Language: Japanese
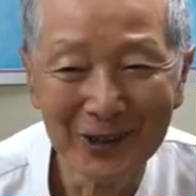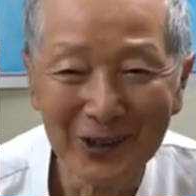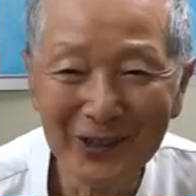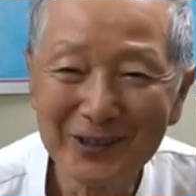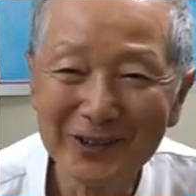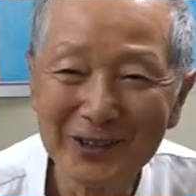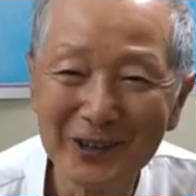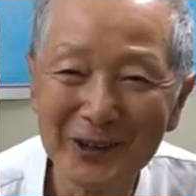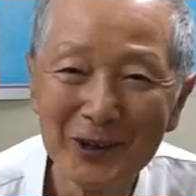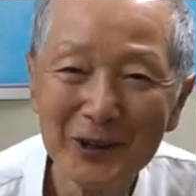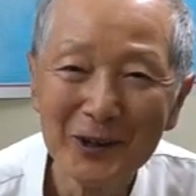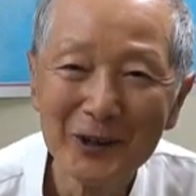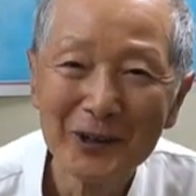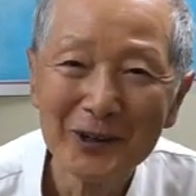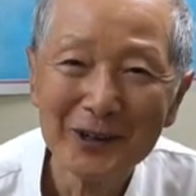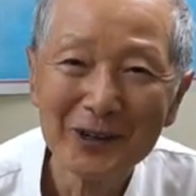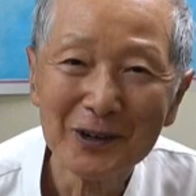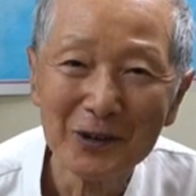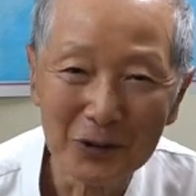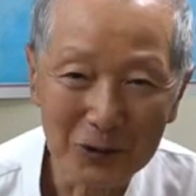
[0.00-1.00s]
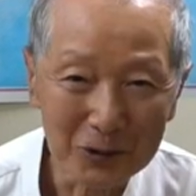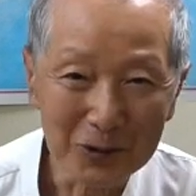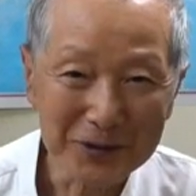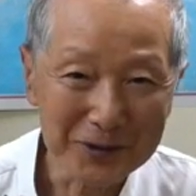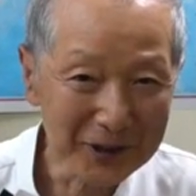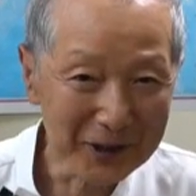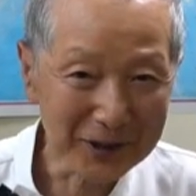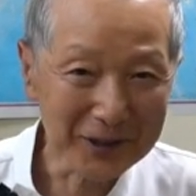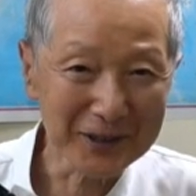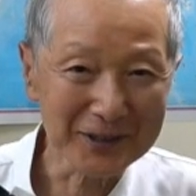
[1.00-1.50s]
なんで大
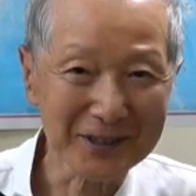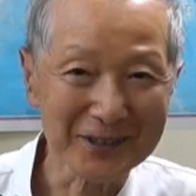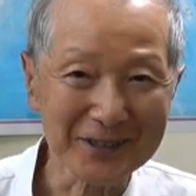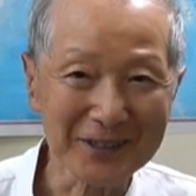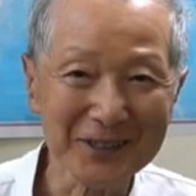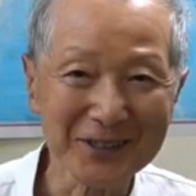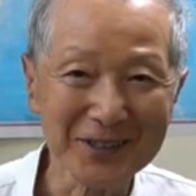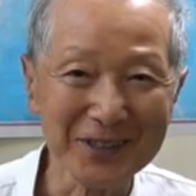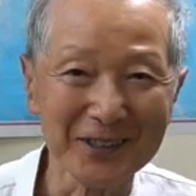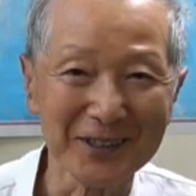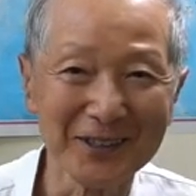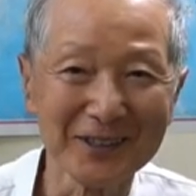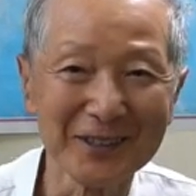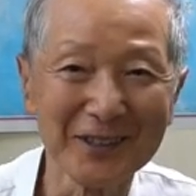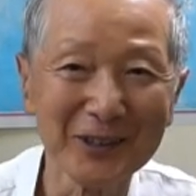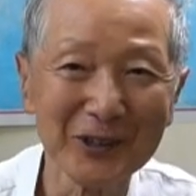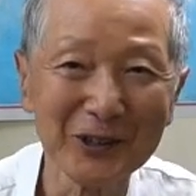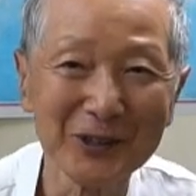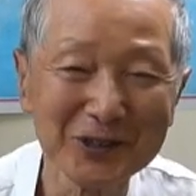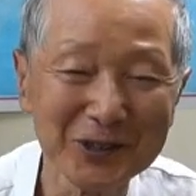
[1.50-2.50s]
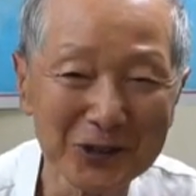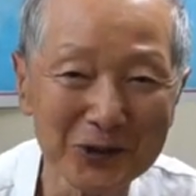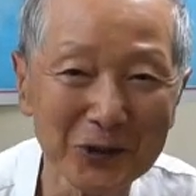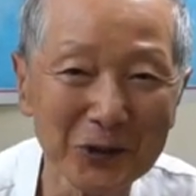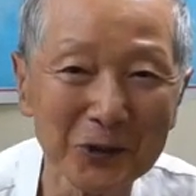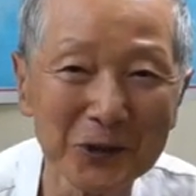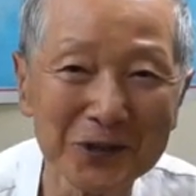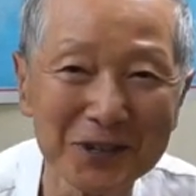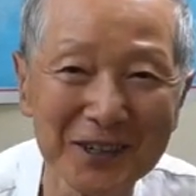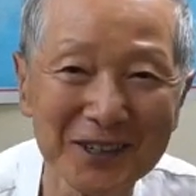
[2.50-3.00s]
きな傘さして
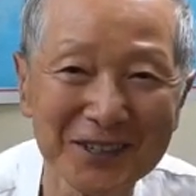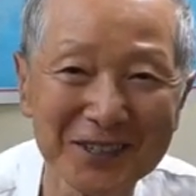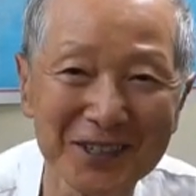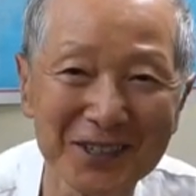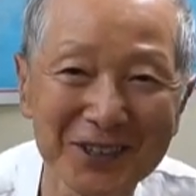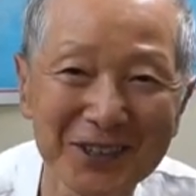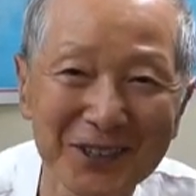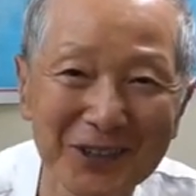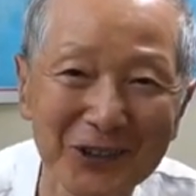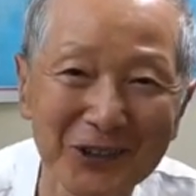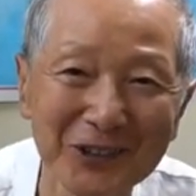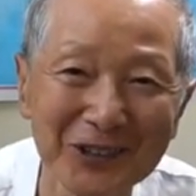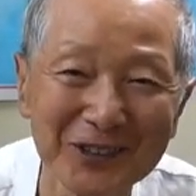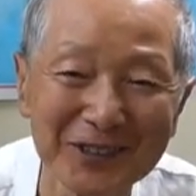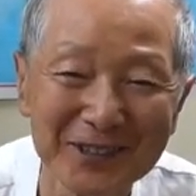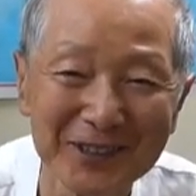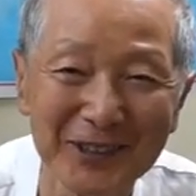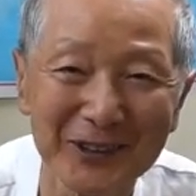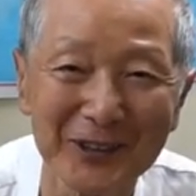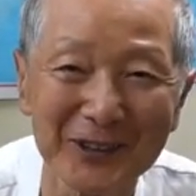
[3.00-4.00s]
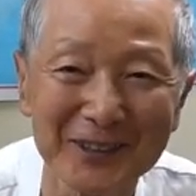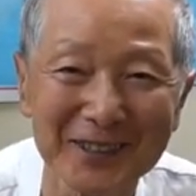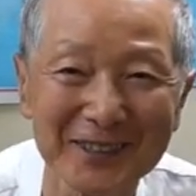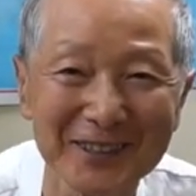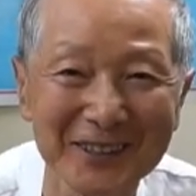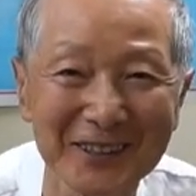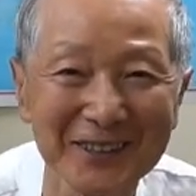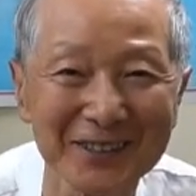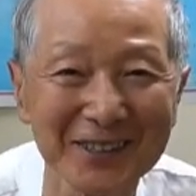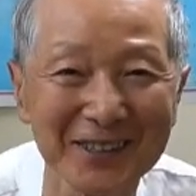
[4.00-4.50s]
75センチっていう大きな傘
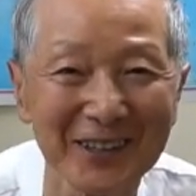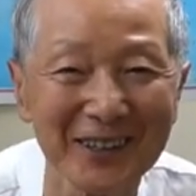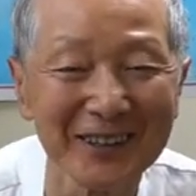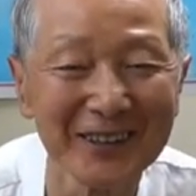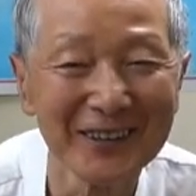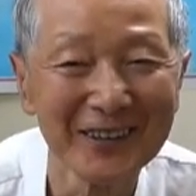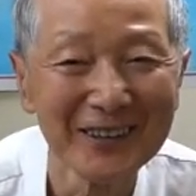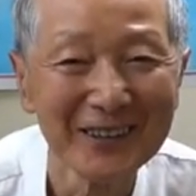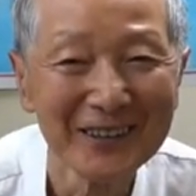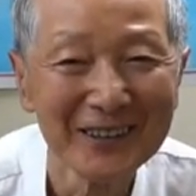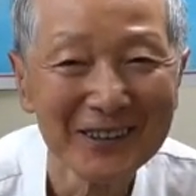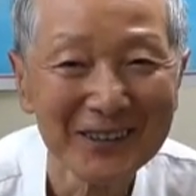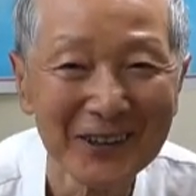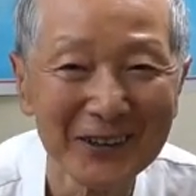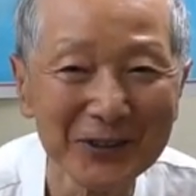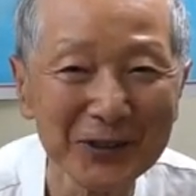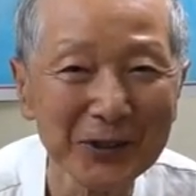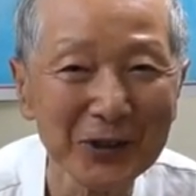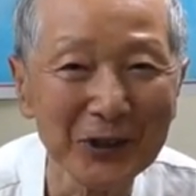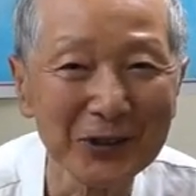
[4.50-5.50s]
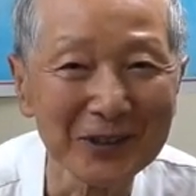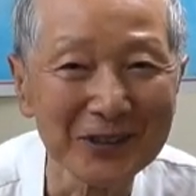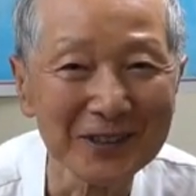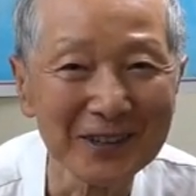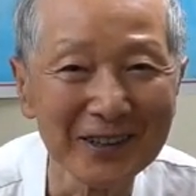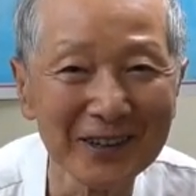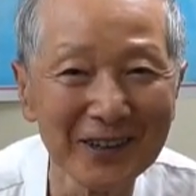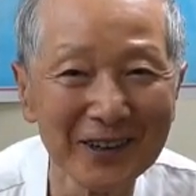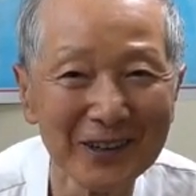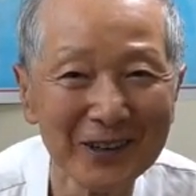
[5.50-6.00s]
さして来たの
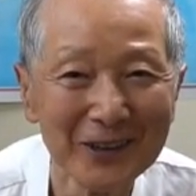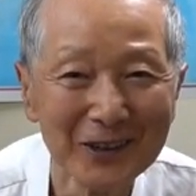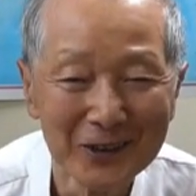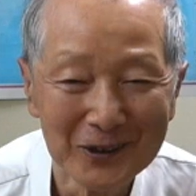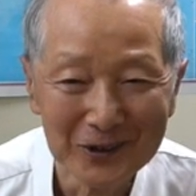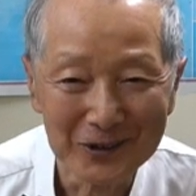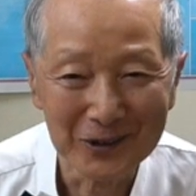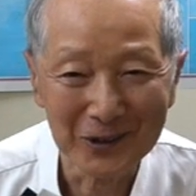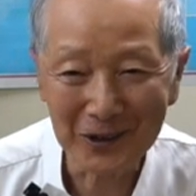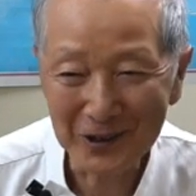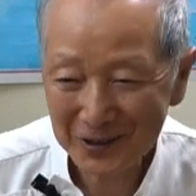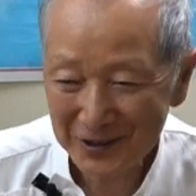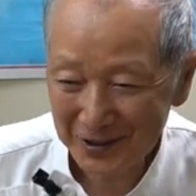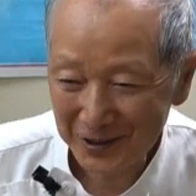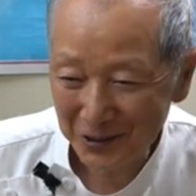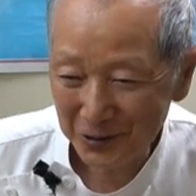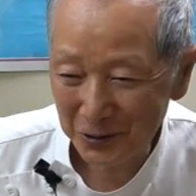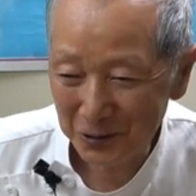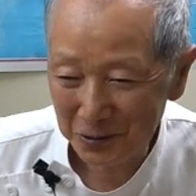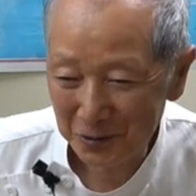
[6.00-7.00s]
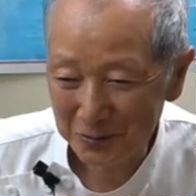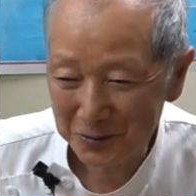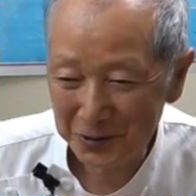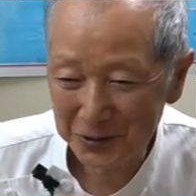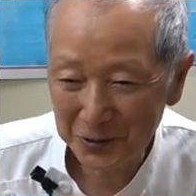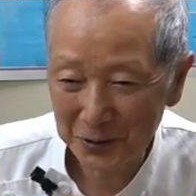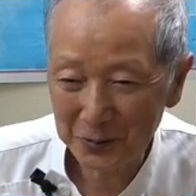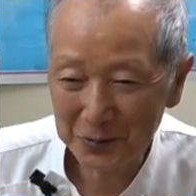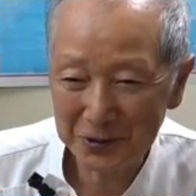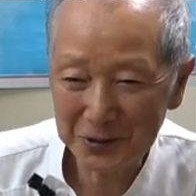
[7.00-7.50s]
にねなんでここび
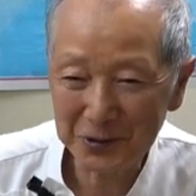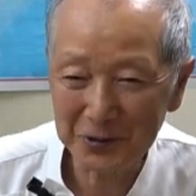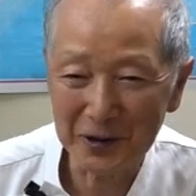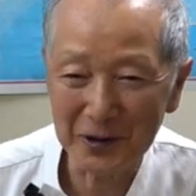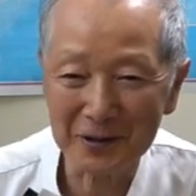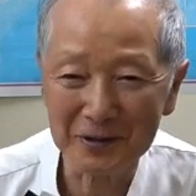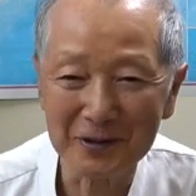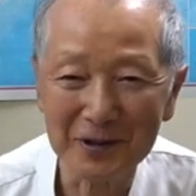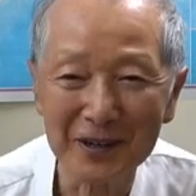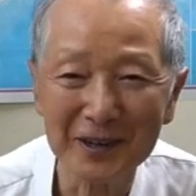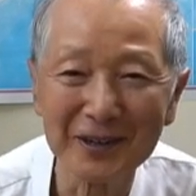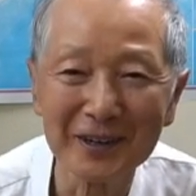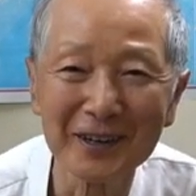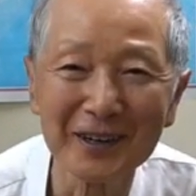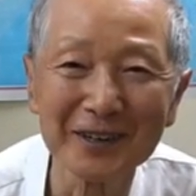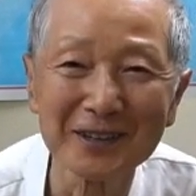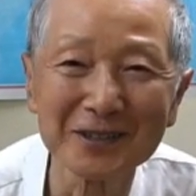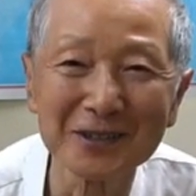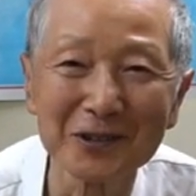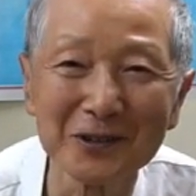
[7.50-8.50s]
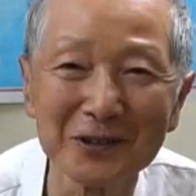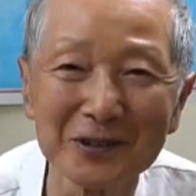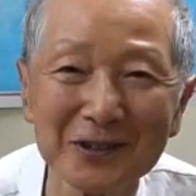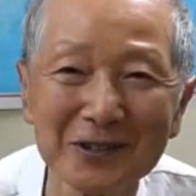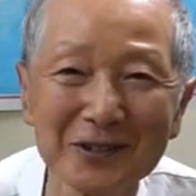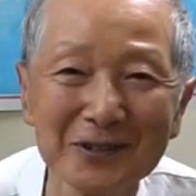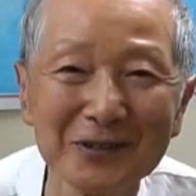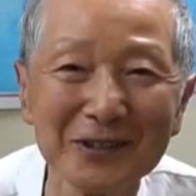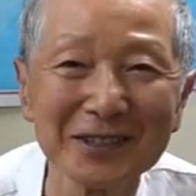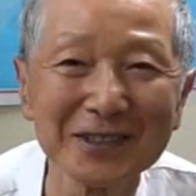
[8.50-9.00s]
しょびしょなのかなと
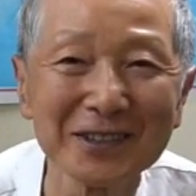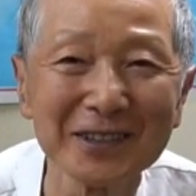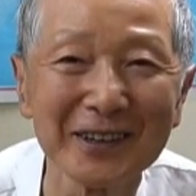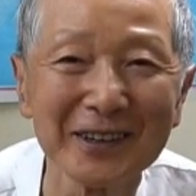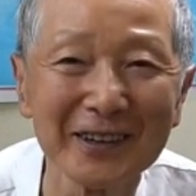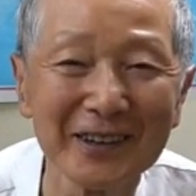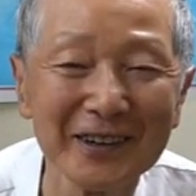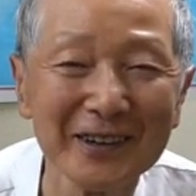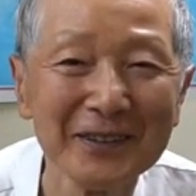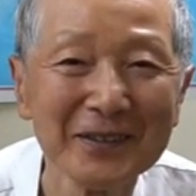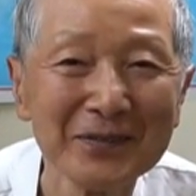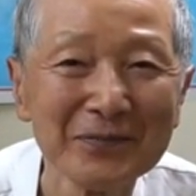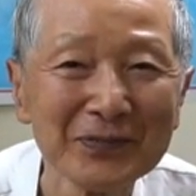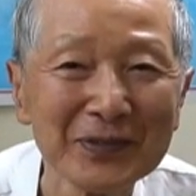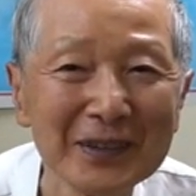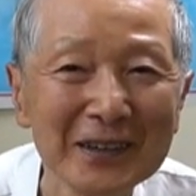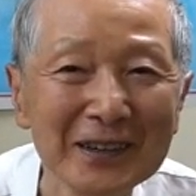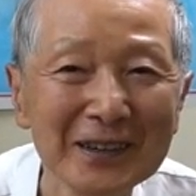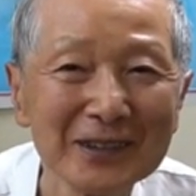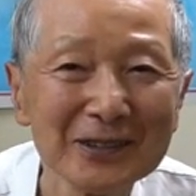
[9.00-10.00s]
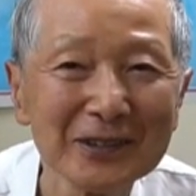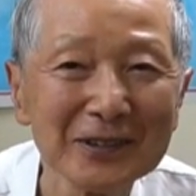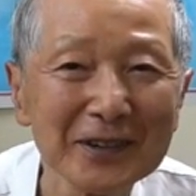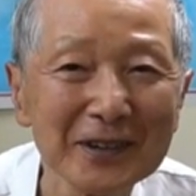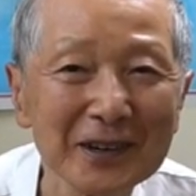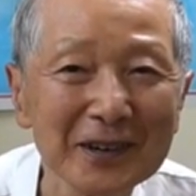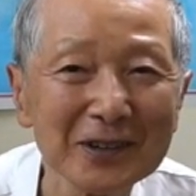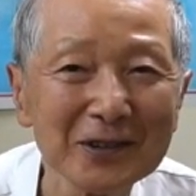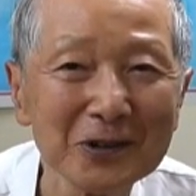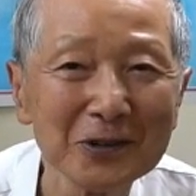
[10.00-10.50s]
思ってねだ
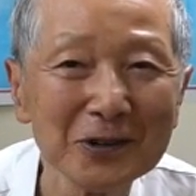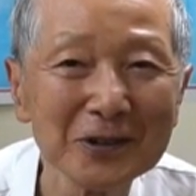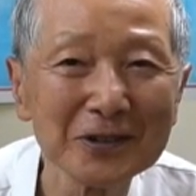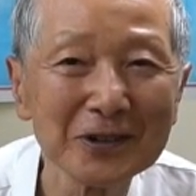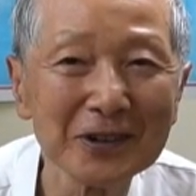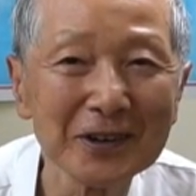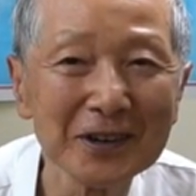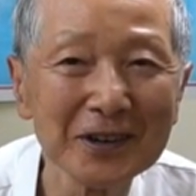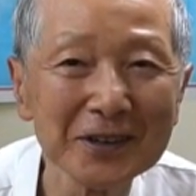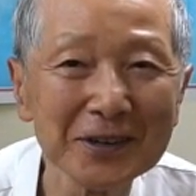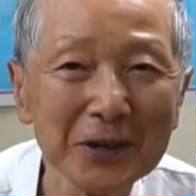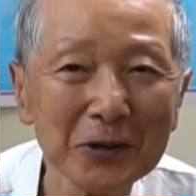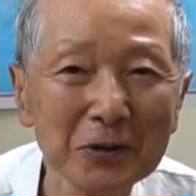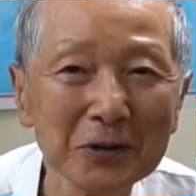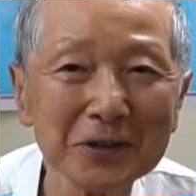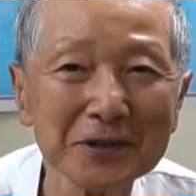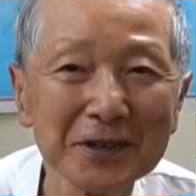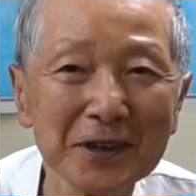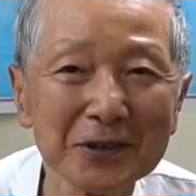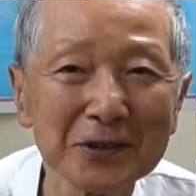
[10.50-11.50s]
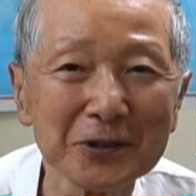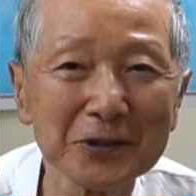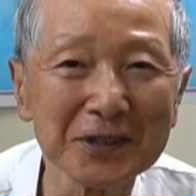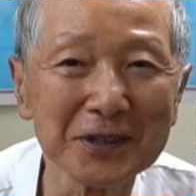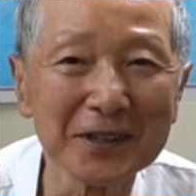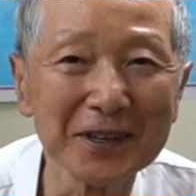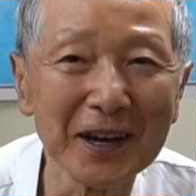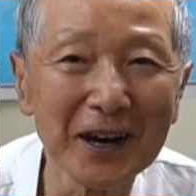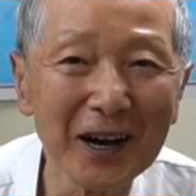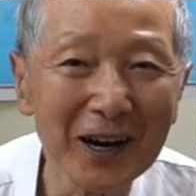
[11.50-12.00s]
から今度駅降りた
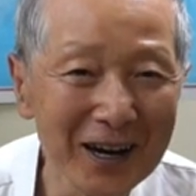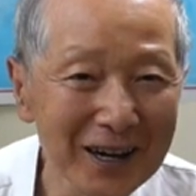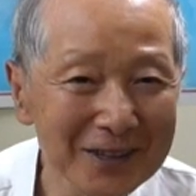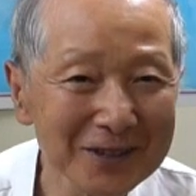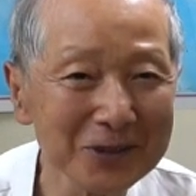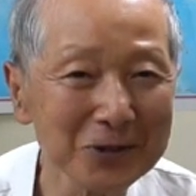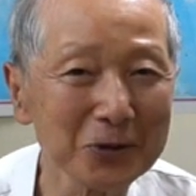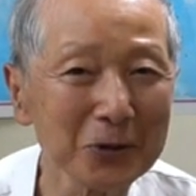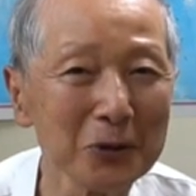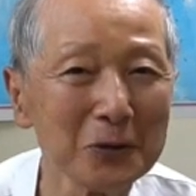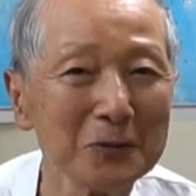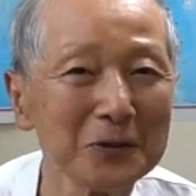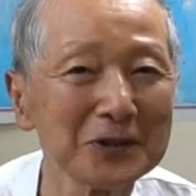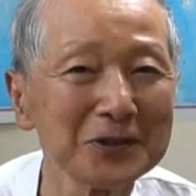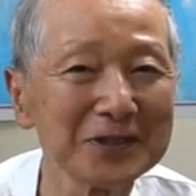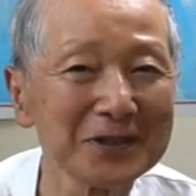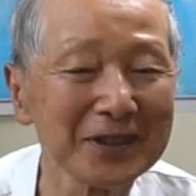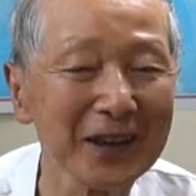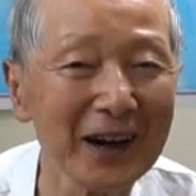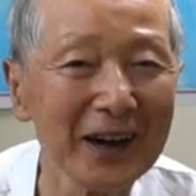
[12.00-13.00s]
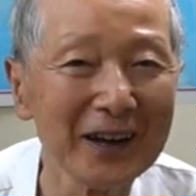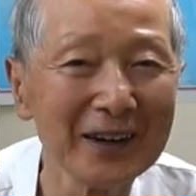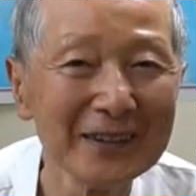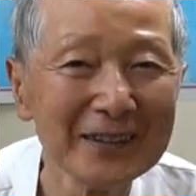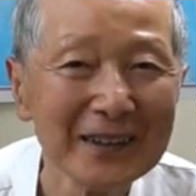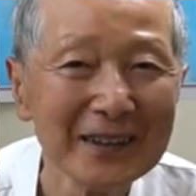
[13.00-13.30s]
時にはっと思った